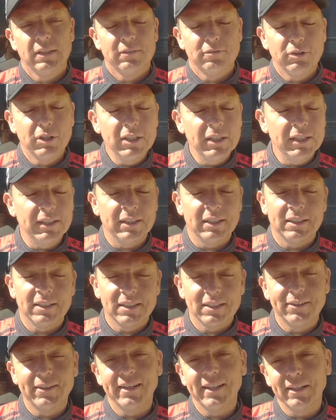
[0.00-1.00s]
Fue linda,
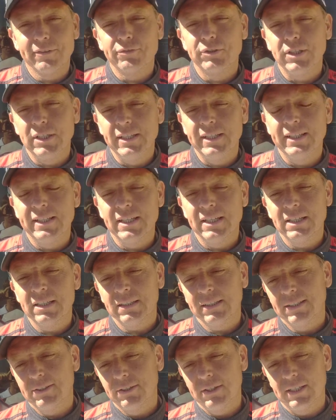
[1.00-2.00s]
la verdad que fue linda,
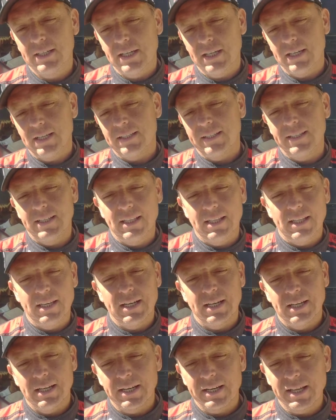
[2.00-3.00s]
creo que desde
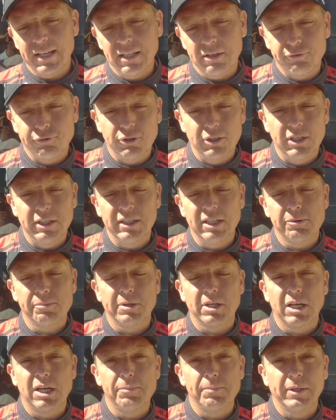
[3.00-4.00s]
la largada fue linda
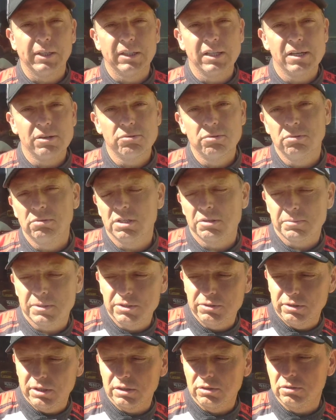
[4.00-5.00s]
para el espectáculo, una
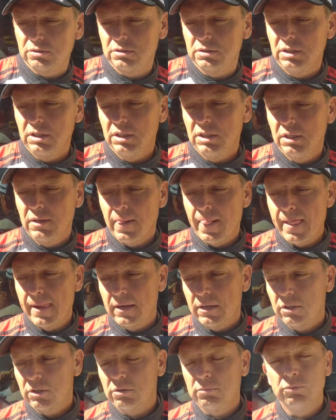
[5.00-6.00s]
maniobra con,
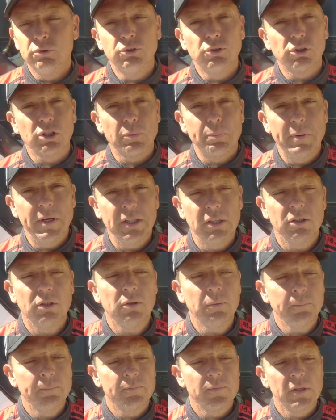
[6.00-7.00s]
mucho
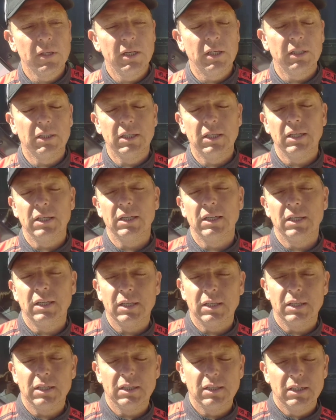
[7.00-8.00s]
respeto, este,
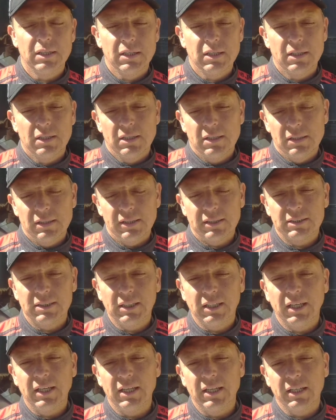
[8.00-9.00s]

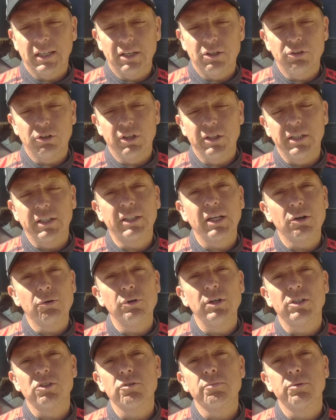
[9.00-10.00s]
así que creo que
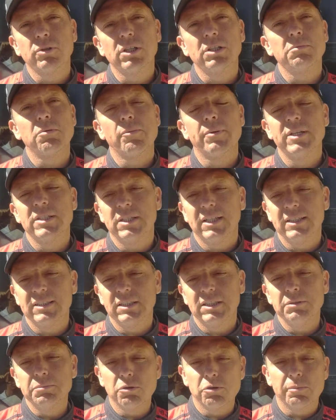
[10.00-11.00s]
destaco eso, porque me parece que ese
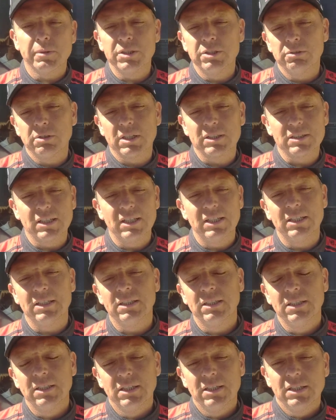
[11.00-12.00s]
tipo de maniobras salen
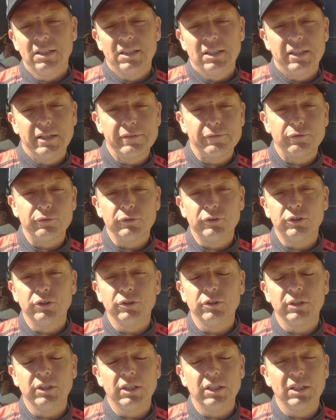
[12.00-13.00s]
en
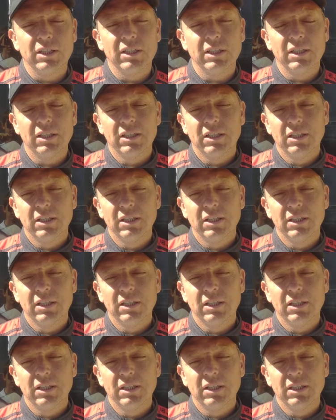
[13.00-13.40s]
función de,